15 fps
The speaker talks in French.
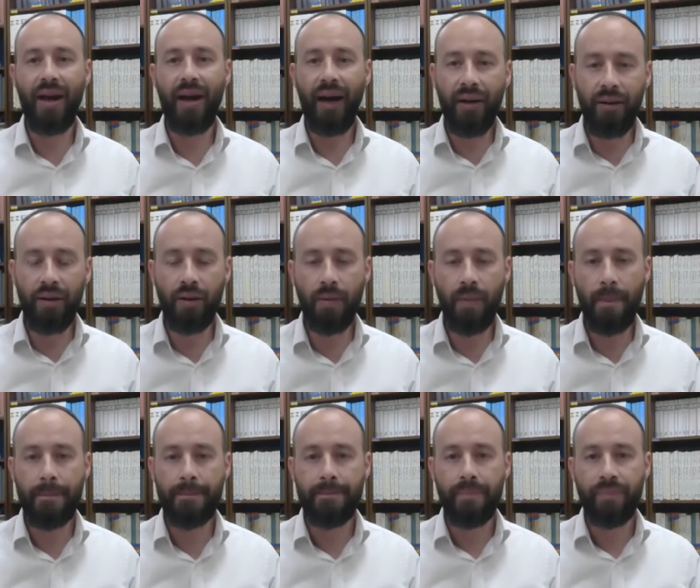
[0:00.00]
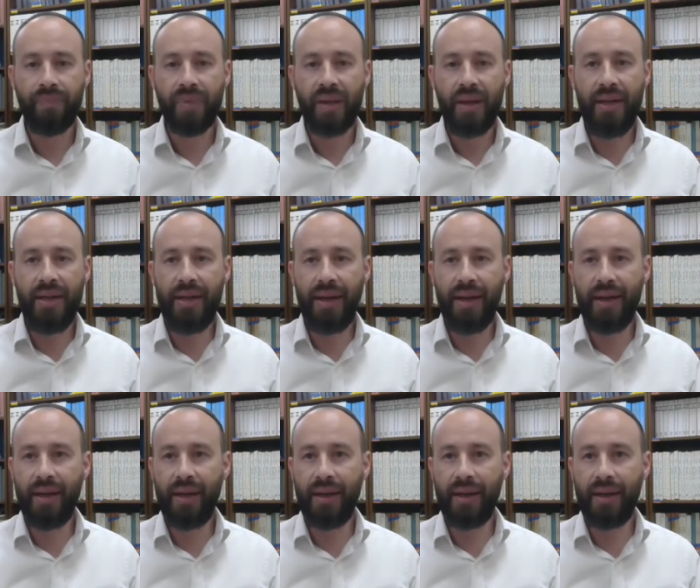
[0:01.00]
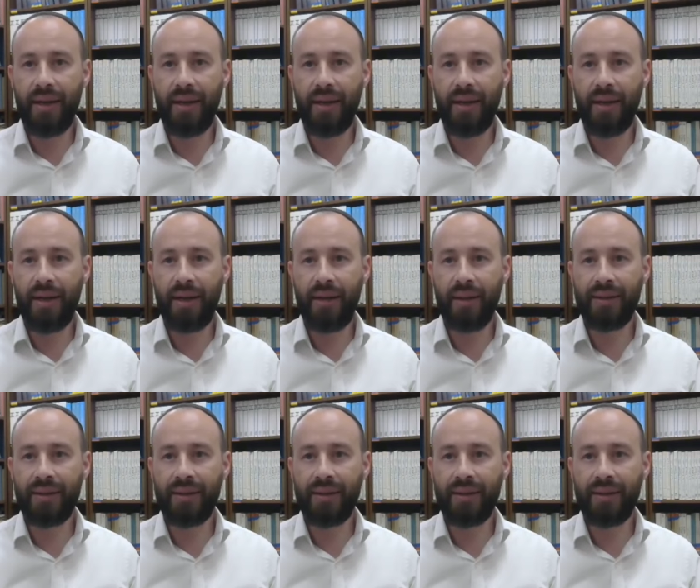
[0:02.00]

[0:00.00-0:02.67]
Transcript: alors il a,